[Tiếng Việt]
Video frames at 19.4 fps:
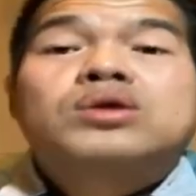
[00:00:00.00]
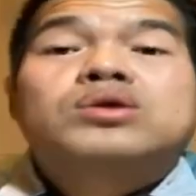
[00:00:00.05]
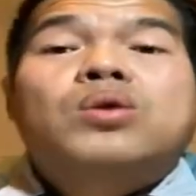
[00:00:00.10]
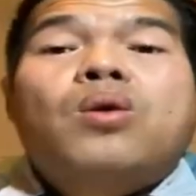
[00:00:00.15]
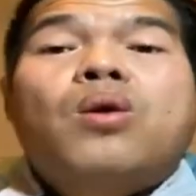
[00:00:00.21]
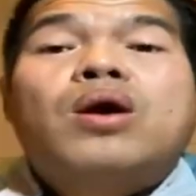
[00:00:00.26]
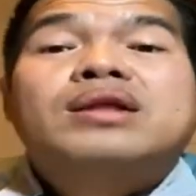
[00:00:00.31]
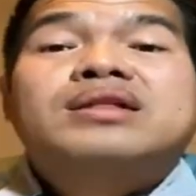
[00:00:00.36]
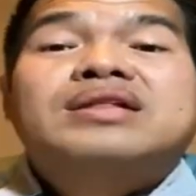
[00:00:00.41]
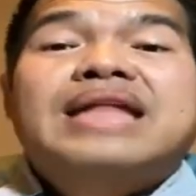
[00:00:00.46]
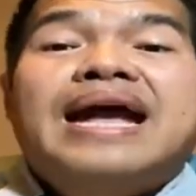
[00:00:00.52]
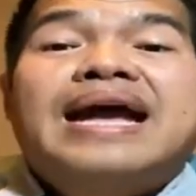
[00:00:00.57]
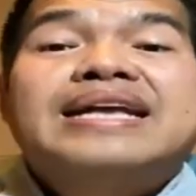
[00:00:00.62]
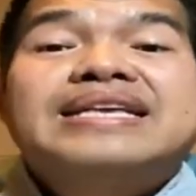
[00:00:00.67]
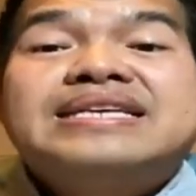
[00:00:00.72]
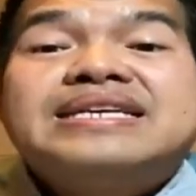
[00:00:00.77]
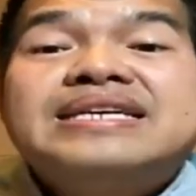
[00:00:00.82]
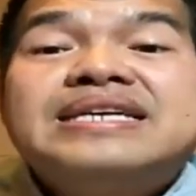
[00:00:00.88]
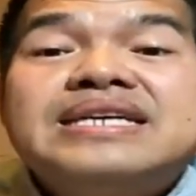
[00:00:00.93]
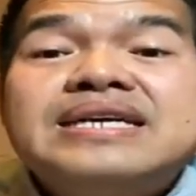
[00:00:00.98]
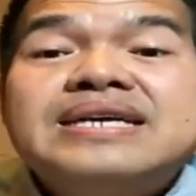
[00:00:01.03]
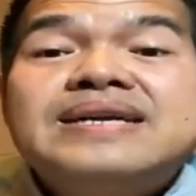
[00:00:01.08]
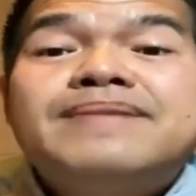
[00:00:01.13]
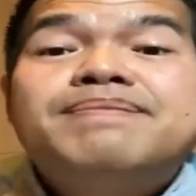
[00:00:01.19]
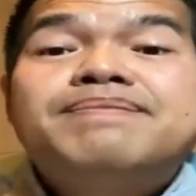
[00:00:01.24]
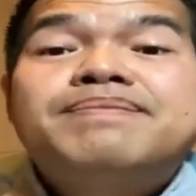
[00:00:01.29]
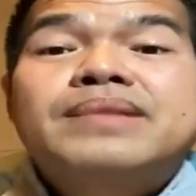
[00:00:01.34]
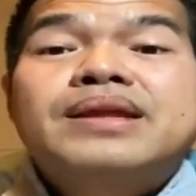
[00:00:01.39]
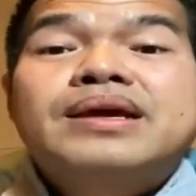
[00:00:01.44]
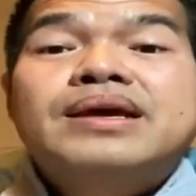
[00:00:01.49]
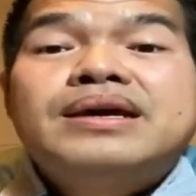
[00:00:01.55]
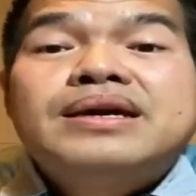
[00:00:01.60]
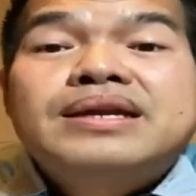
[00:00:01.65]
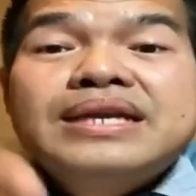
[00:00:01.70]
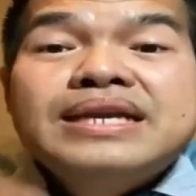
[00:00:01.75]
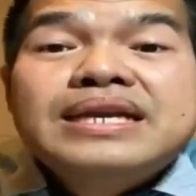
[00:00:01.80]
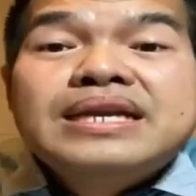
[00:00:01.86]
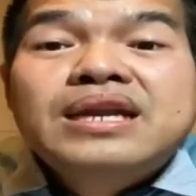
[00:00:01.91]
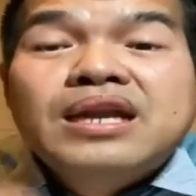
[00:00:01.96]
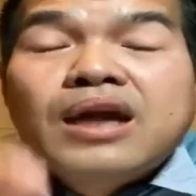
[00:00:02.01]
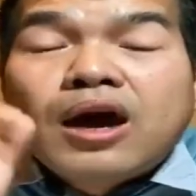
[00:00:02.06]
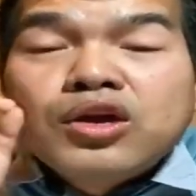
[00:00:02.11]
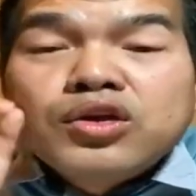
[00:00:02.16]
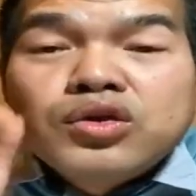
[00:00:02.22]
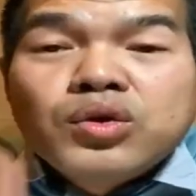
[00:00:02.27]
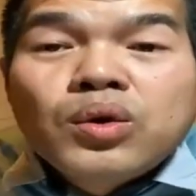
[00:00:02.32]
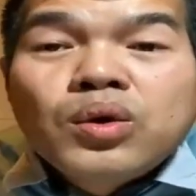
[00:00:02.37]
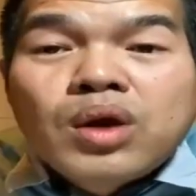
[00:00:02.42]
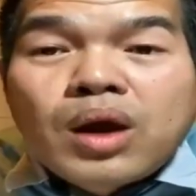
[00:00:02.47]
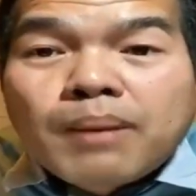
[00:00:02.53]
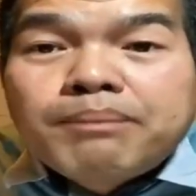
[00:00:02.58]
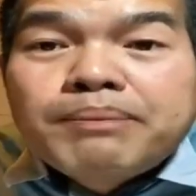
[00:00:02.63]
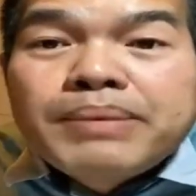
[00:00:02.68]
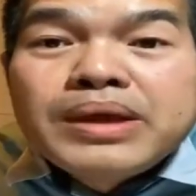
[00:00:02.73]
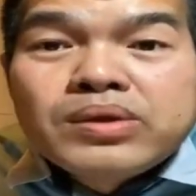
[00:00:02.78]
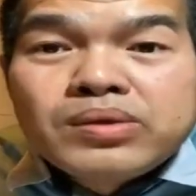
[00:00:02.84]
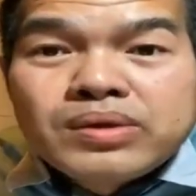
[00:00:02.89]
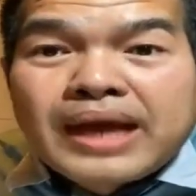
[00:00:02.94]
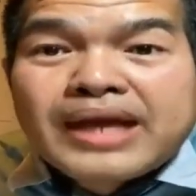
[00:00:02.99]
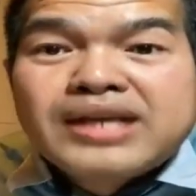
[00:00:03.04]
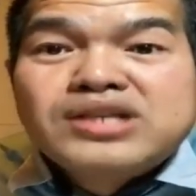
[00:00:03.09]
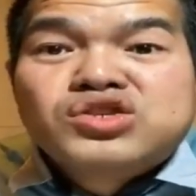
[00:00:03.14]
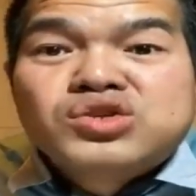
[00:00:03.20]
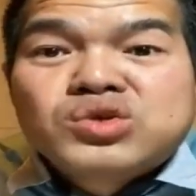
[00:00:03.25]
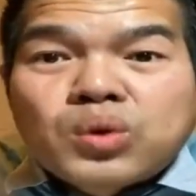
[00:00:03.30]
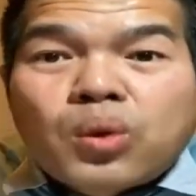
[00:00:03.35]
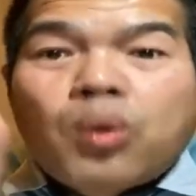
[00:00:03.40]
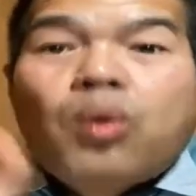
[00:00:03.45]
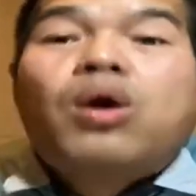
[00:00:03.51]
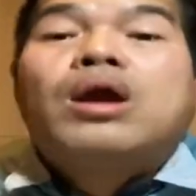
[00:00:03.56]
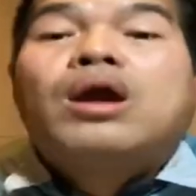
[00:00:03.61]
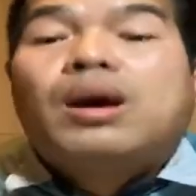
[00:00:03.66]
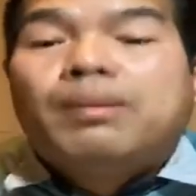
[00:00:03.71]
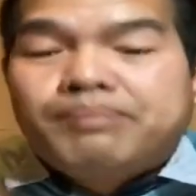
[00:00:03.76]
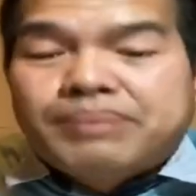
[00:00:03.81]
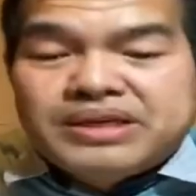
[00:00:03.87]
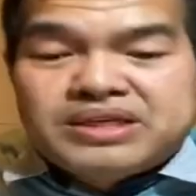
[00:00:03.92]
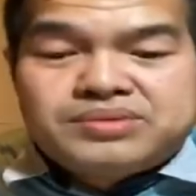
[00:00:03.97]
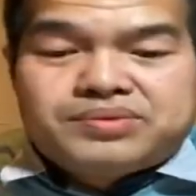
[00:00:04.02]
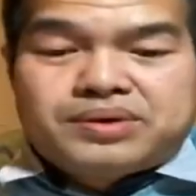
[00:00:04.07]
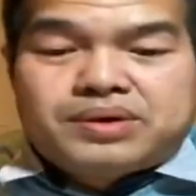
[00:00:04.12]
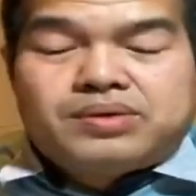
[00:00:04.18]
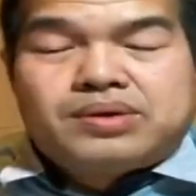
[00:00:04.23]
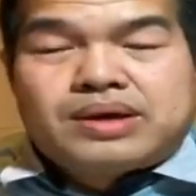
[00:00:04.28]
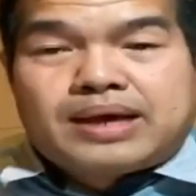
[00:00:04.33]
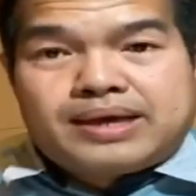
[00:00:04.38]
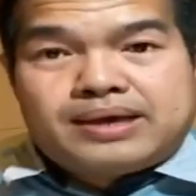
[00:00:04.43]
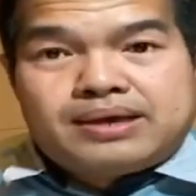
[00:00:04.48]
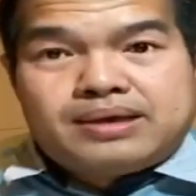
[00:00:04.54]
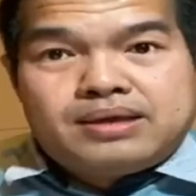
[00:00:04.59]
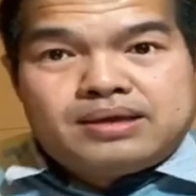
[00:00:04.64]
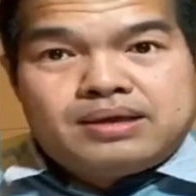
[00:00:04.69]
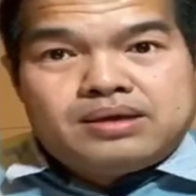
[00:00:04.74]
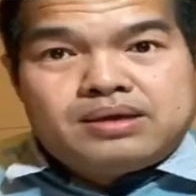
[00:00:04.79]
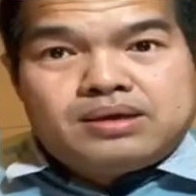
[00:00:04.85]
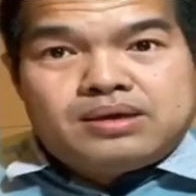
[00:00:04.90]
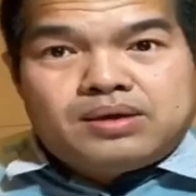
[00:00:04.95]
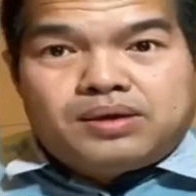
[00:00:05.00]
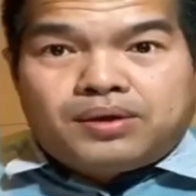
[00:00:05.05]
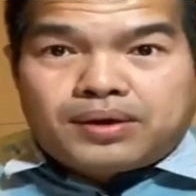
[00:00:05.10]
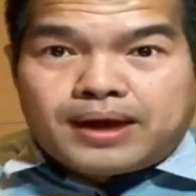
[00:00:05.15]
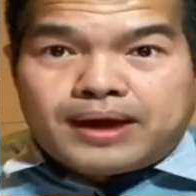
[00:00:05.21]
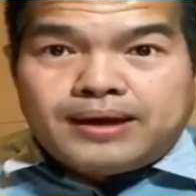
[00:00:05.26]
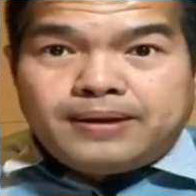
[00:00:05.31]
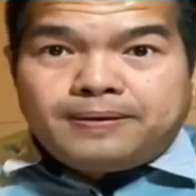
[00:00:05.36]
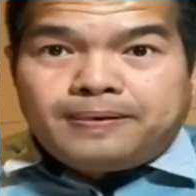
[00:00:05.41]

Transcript: to tài dương riêng vô làm pi kêu này, score làm pi chịu quát kêu này, ok?